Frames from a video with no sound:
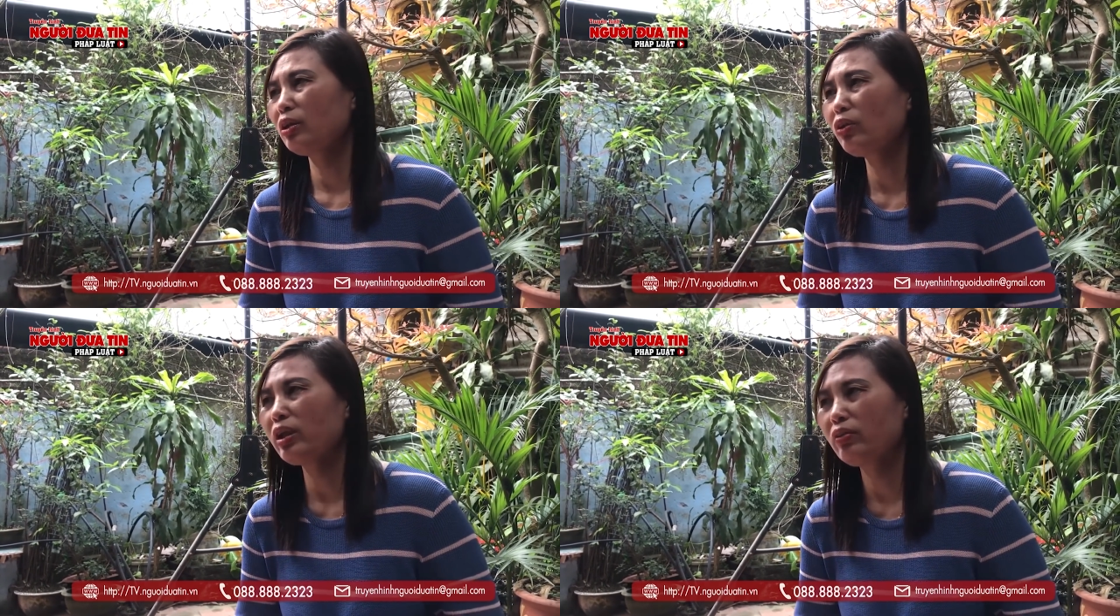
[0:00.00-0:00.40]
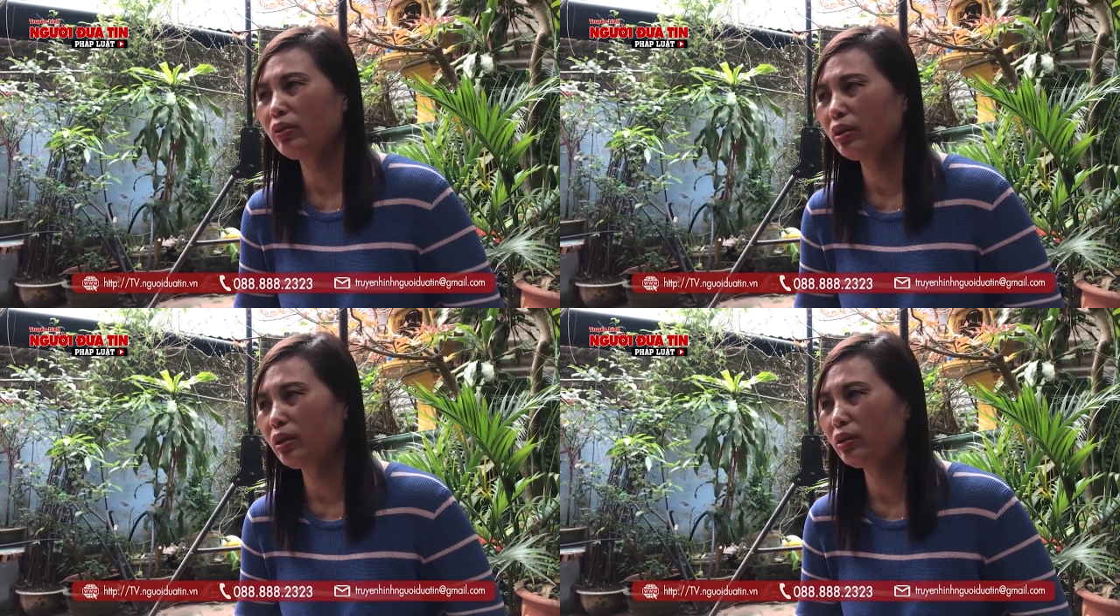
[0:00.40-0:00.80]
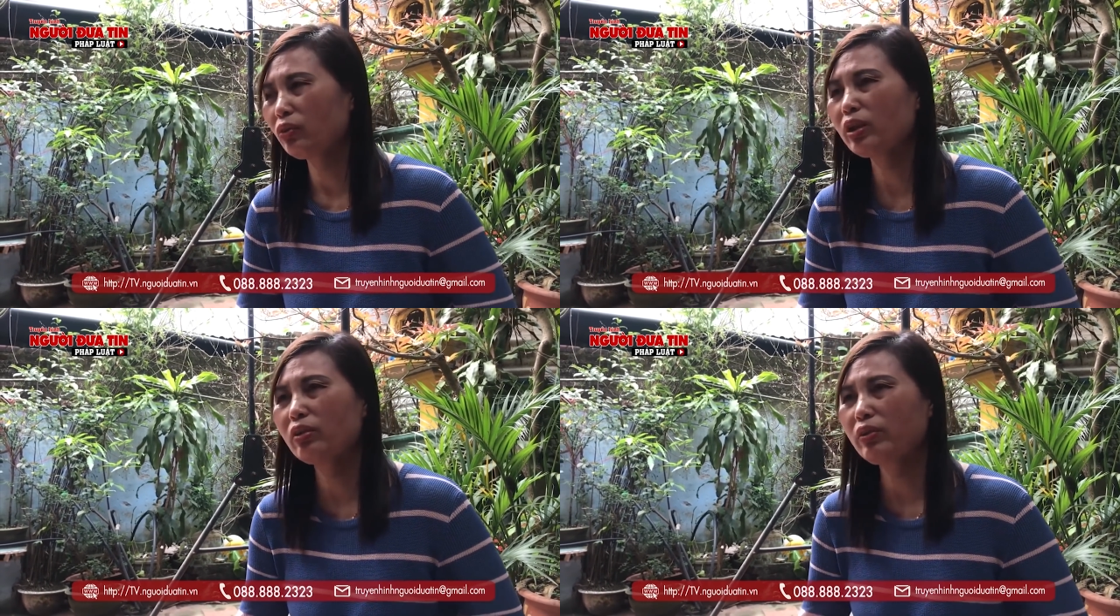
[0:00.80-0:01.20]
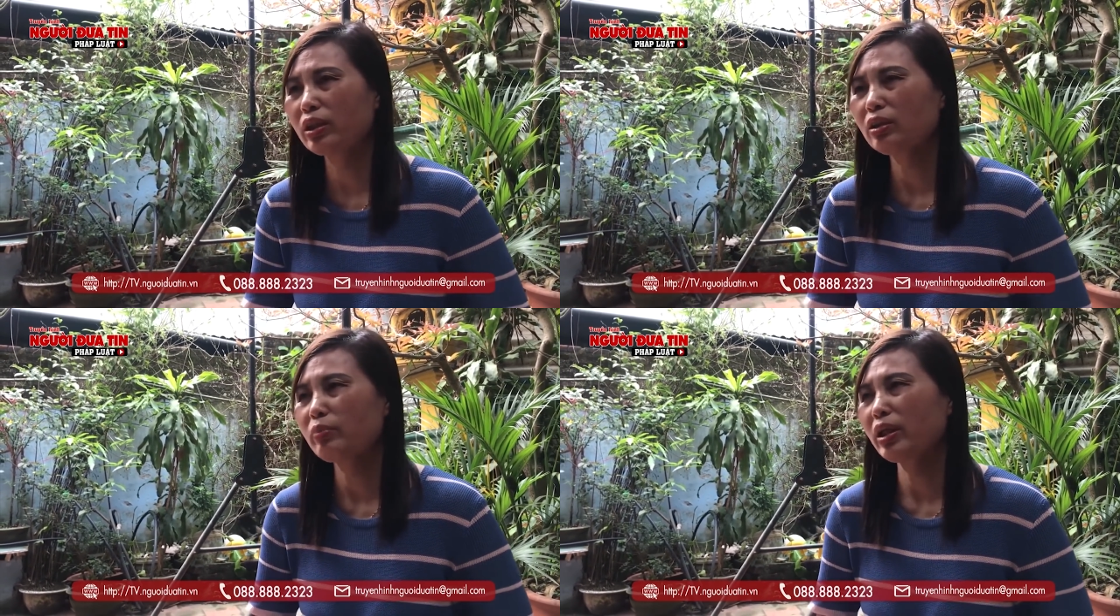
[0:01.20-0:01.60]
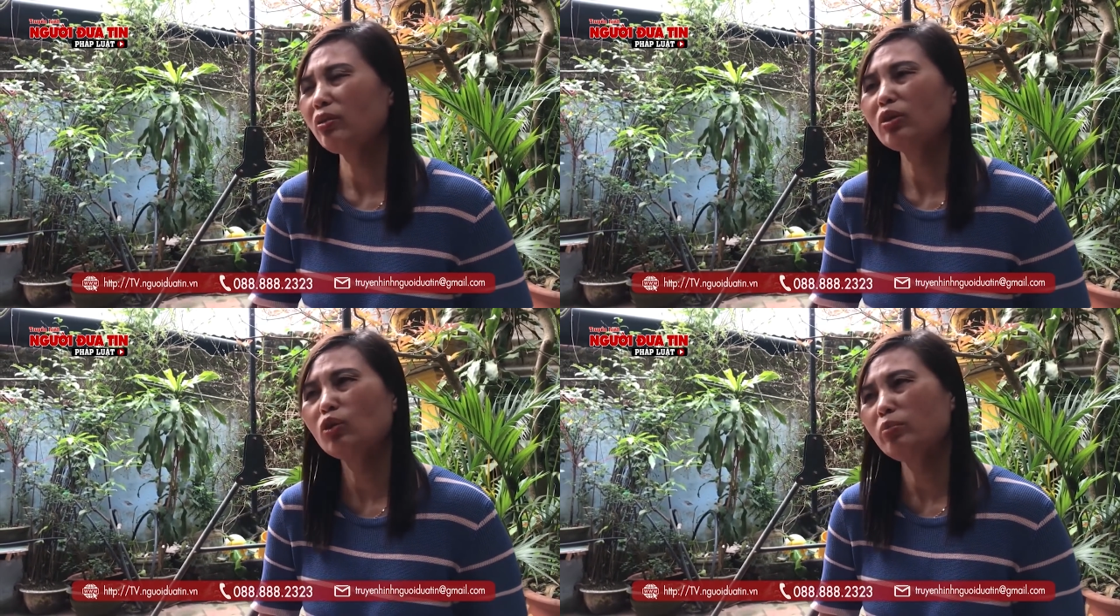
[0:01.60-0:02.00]
tôi nghỉ việc nhưng mà lại
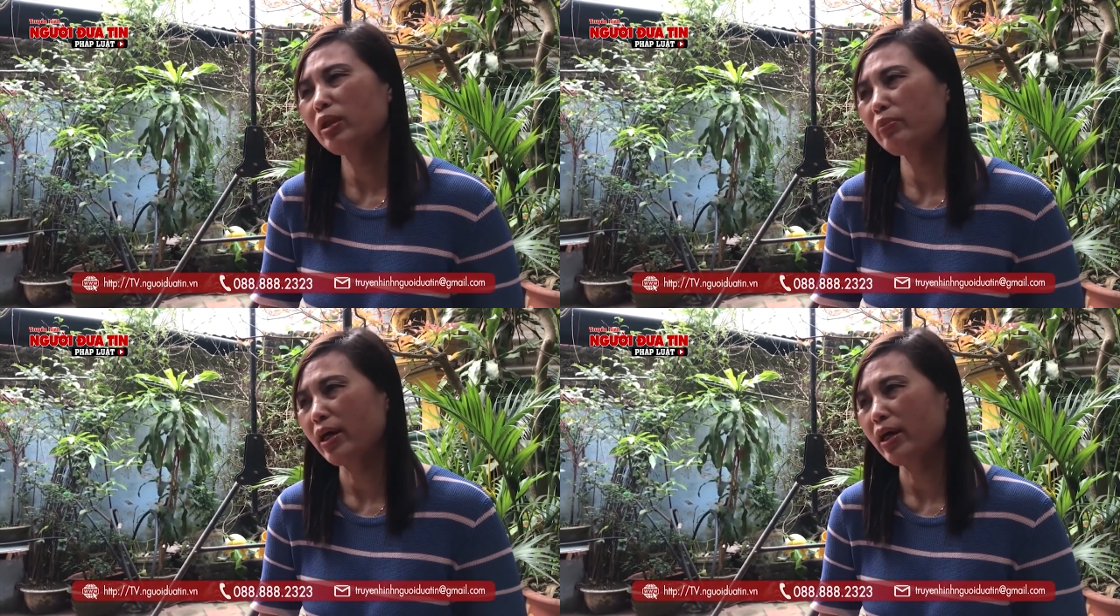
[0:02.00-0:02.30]
không cho tôi biên